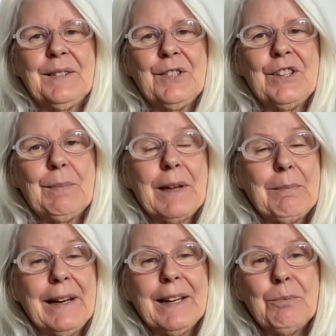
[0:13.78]
J'ai
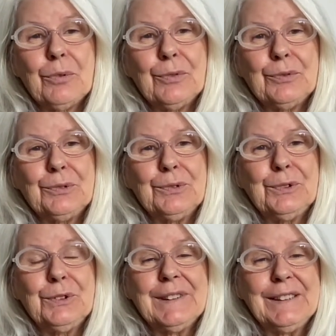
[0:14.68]
préparé pour vous
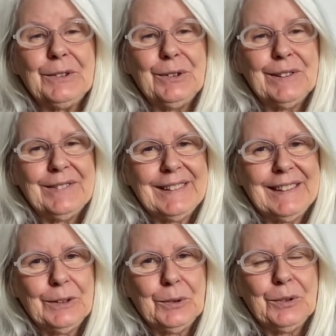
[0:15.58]
deux ateliers
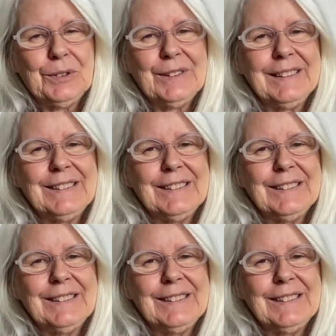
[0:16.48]
vidéo,